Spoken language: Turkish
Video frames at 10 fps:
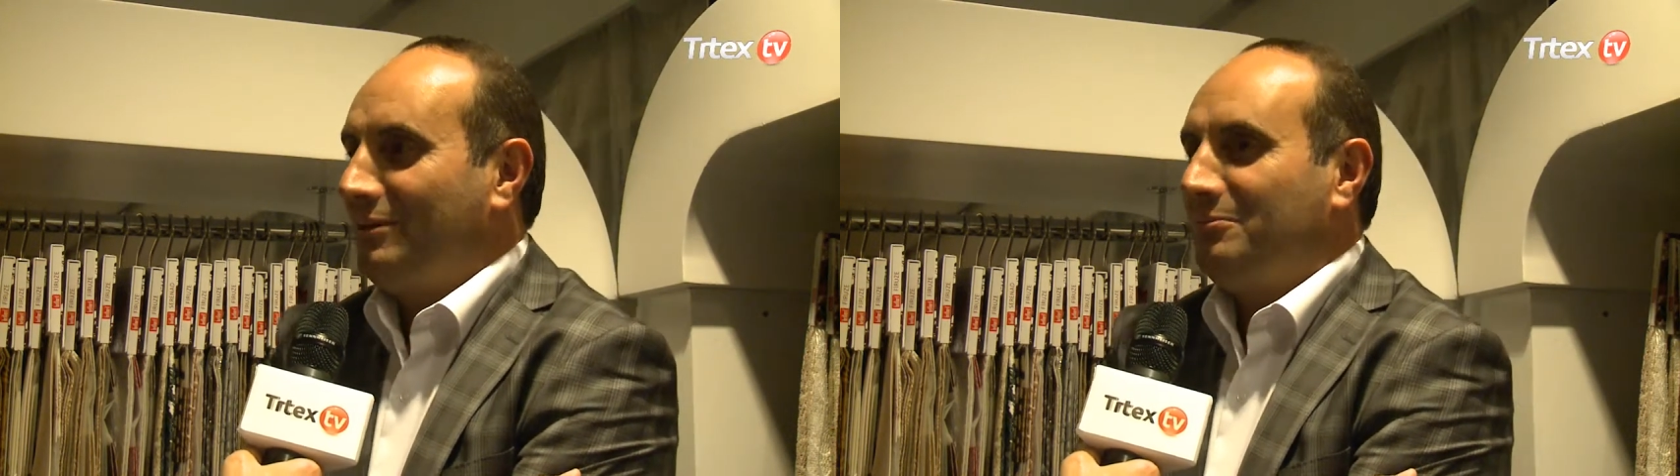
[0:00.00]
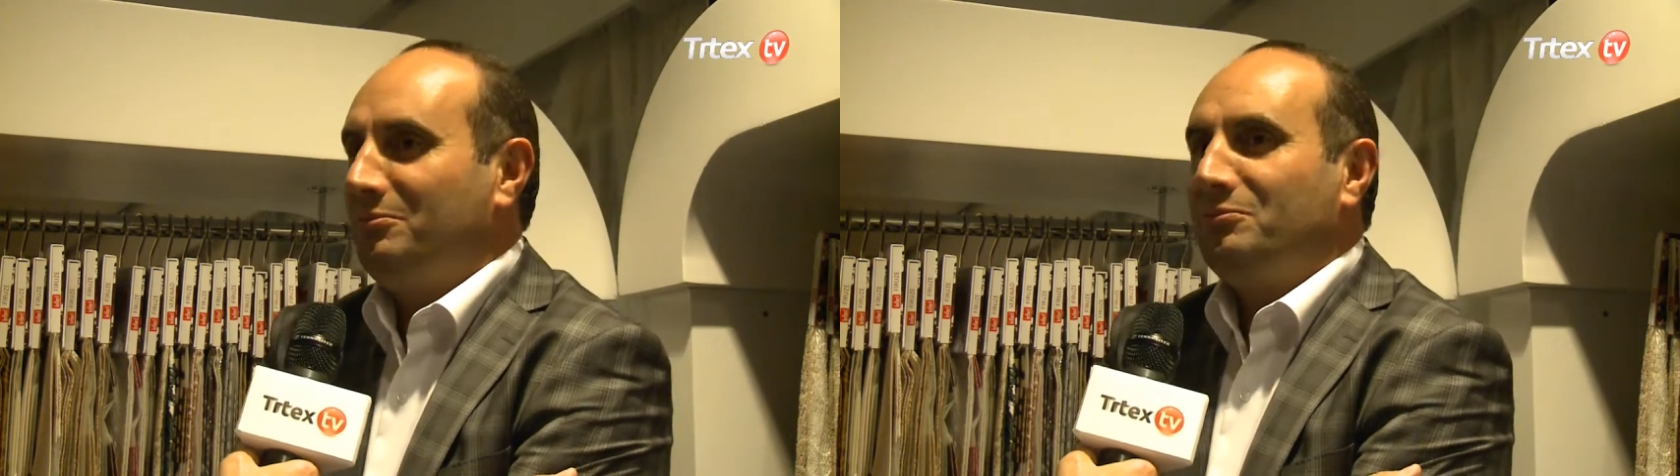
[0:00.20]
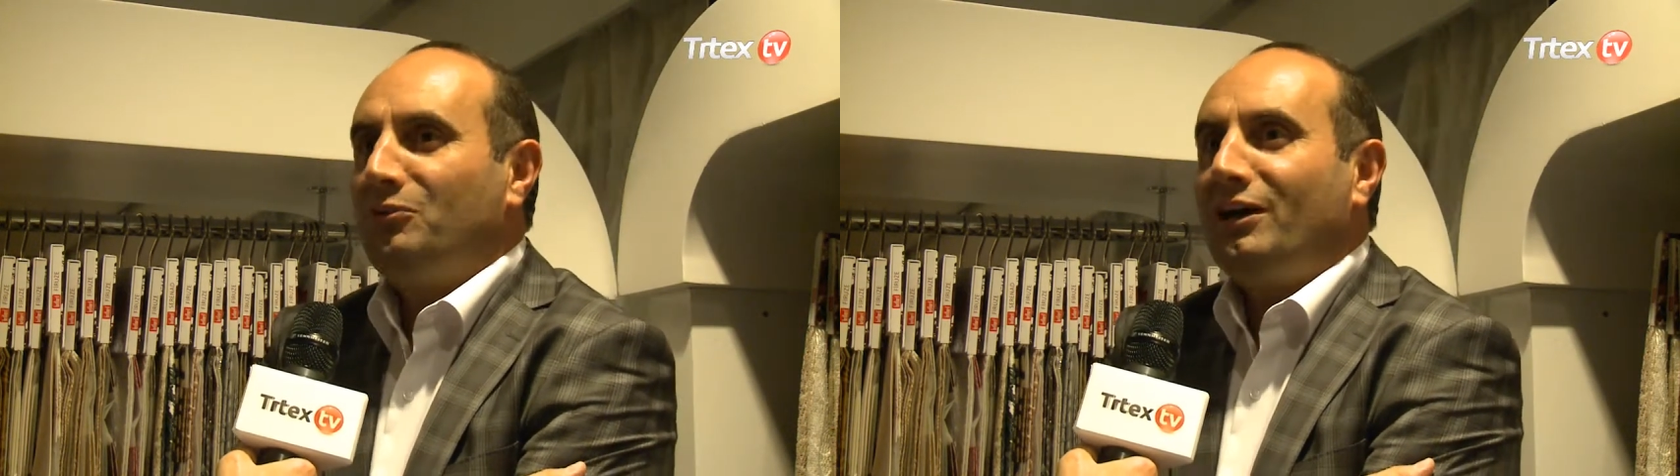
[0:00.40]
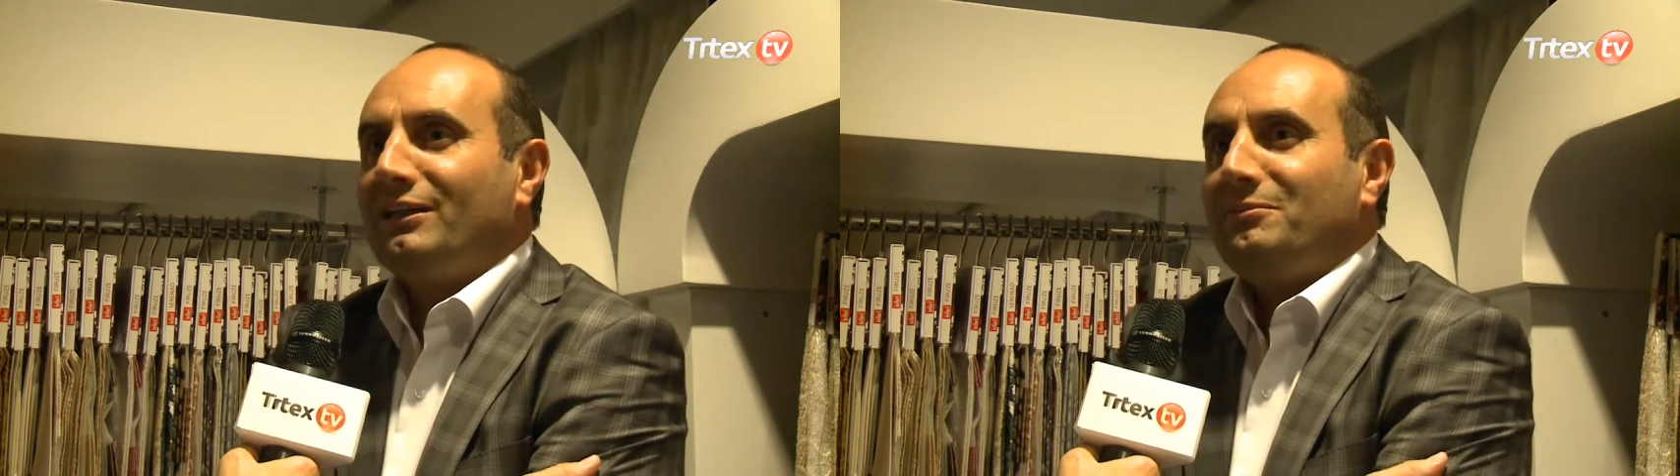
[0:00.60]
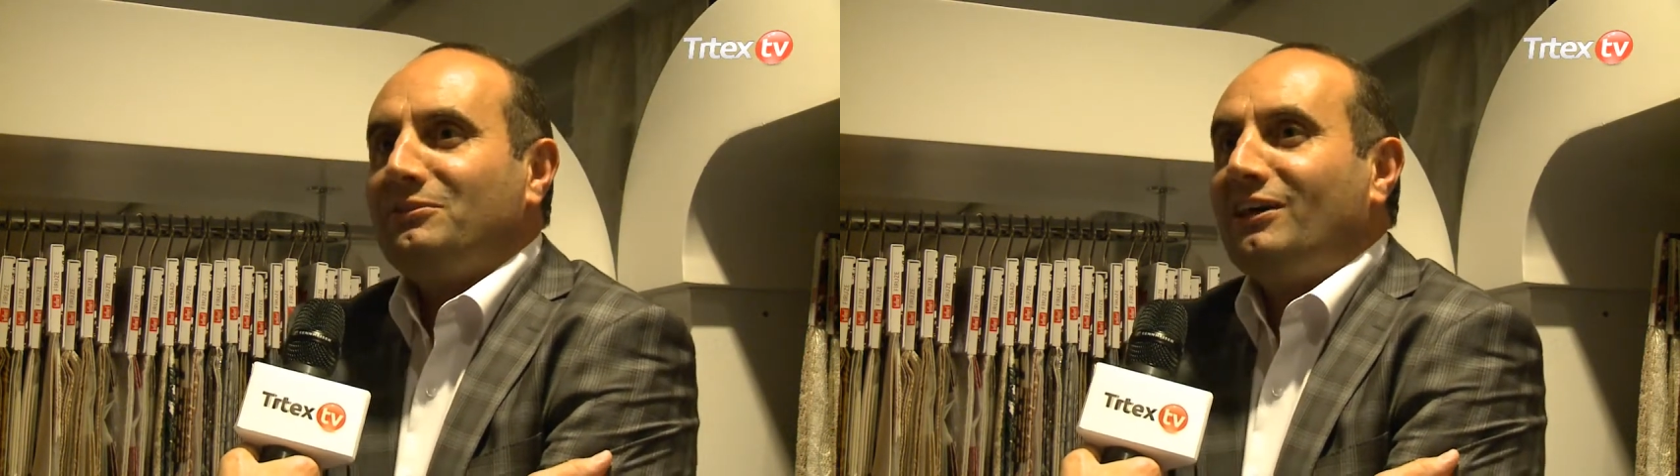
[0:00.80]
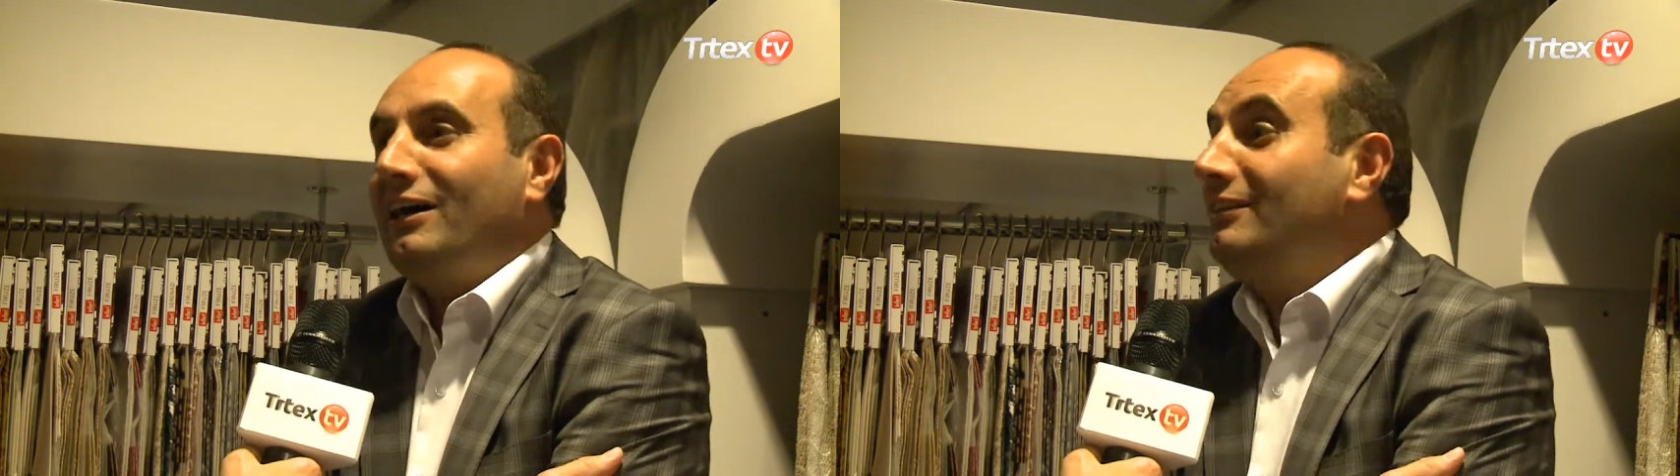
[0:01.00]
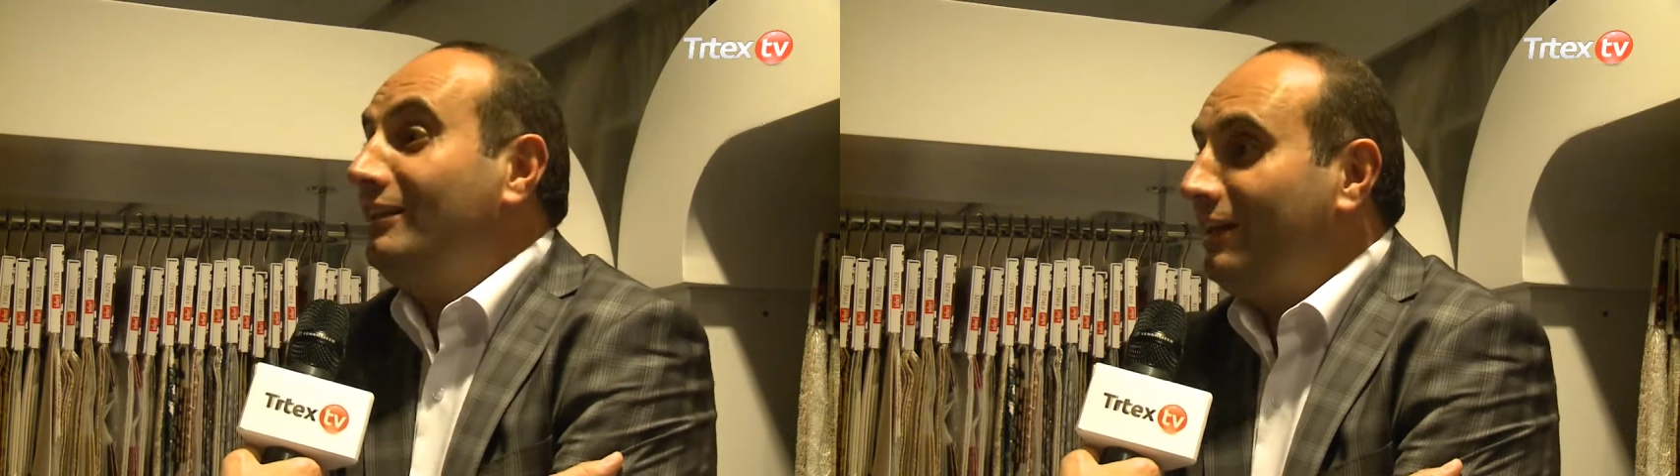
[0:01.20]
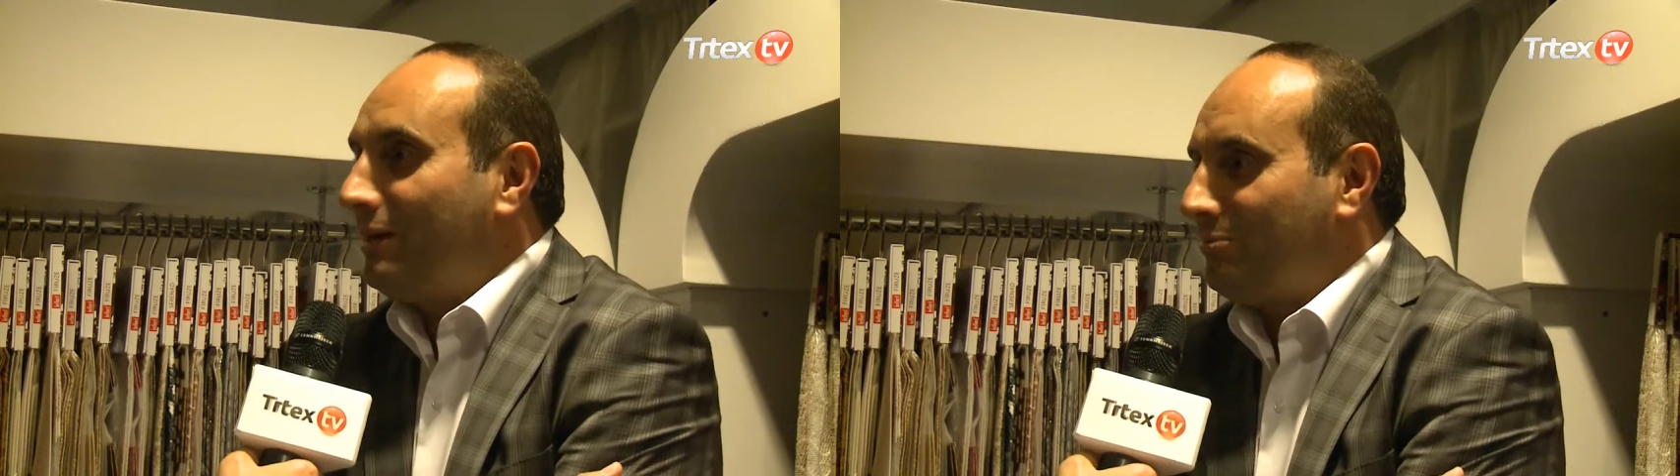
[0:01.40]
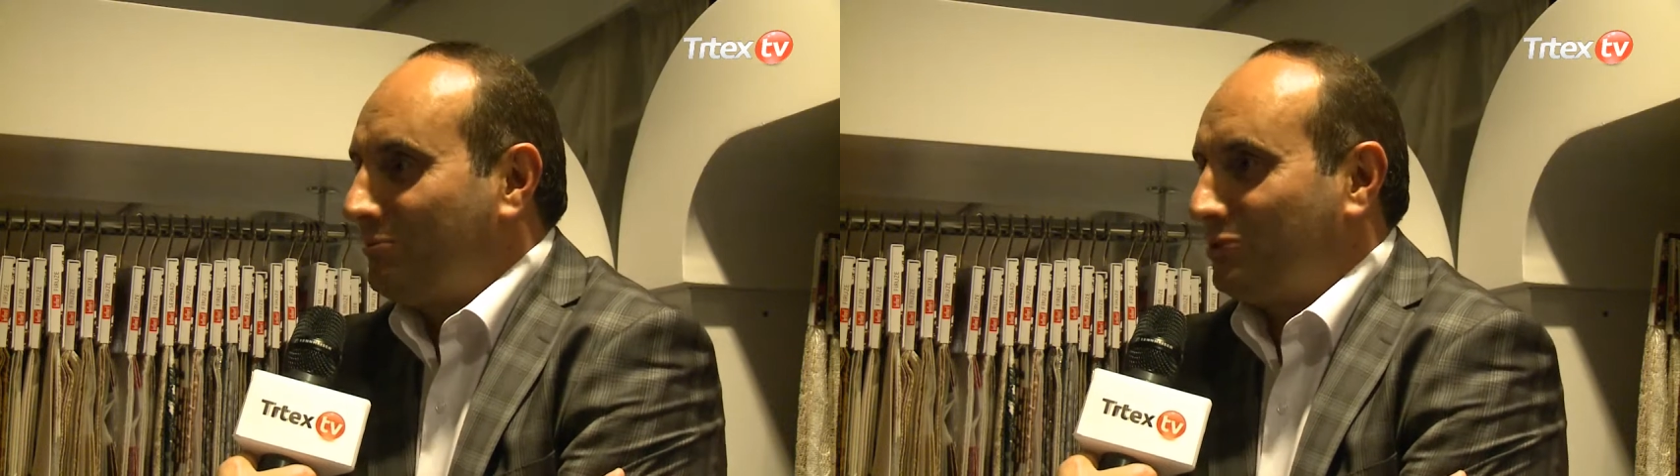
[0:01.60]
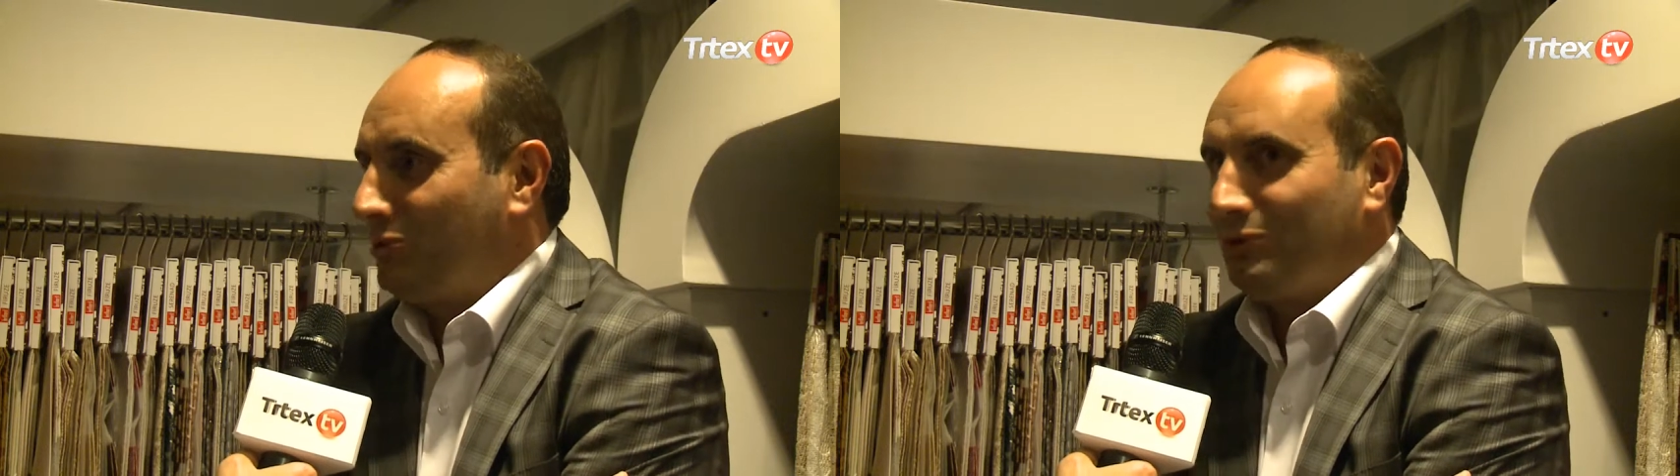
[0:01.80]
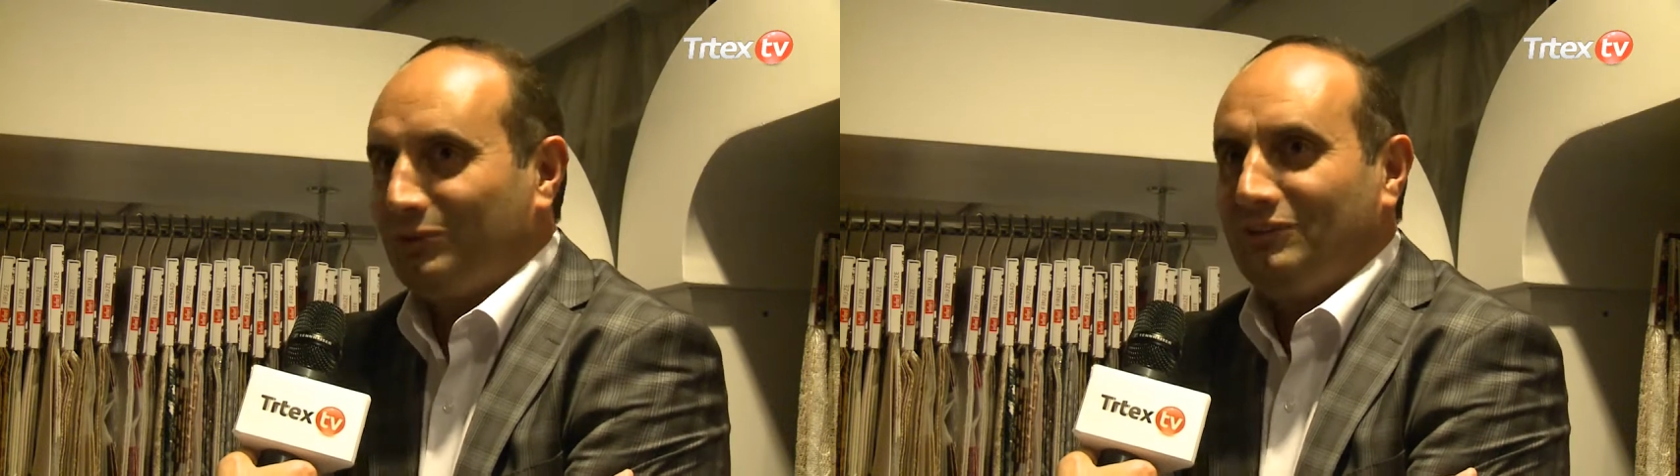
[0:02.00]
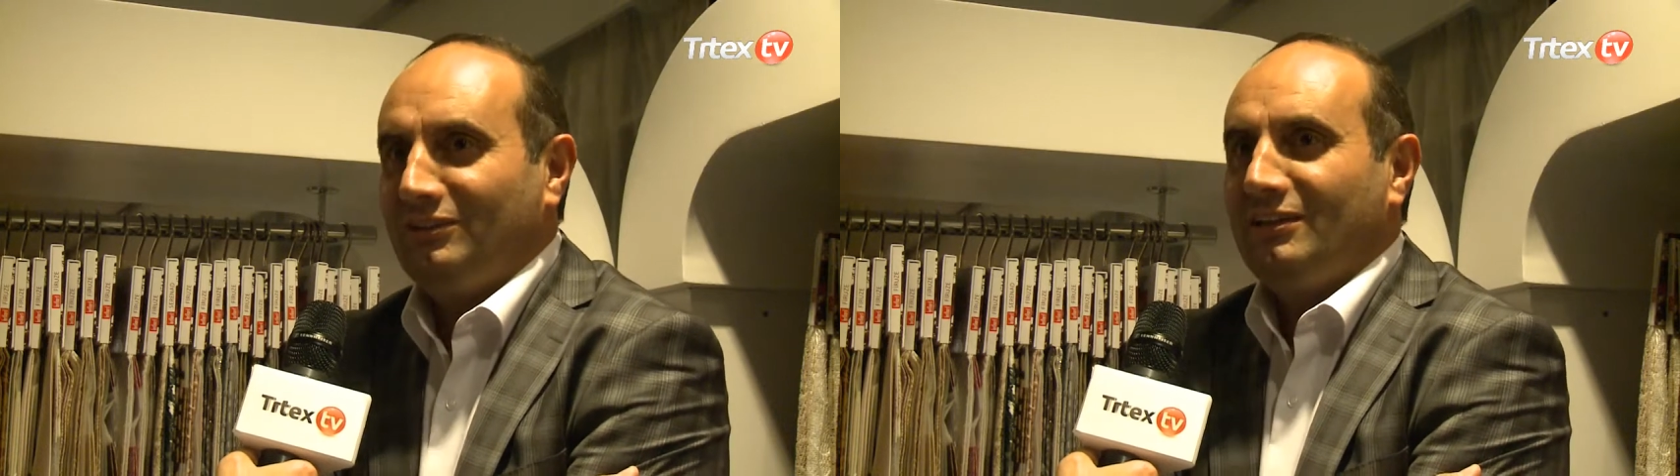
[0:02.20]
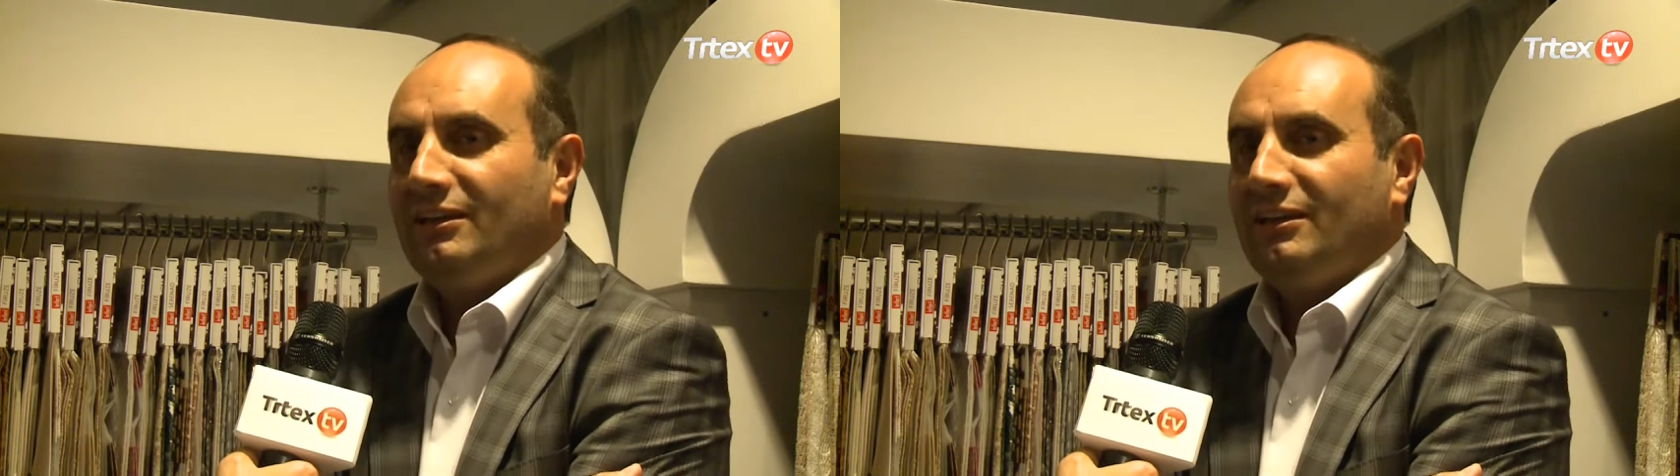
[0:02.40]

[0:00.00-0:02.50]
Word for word: Bu arada bir tatil de yapmış oldu.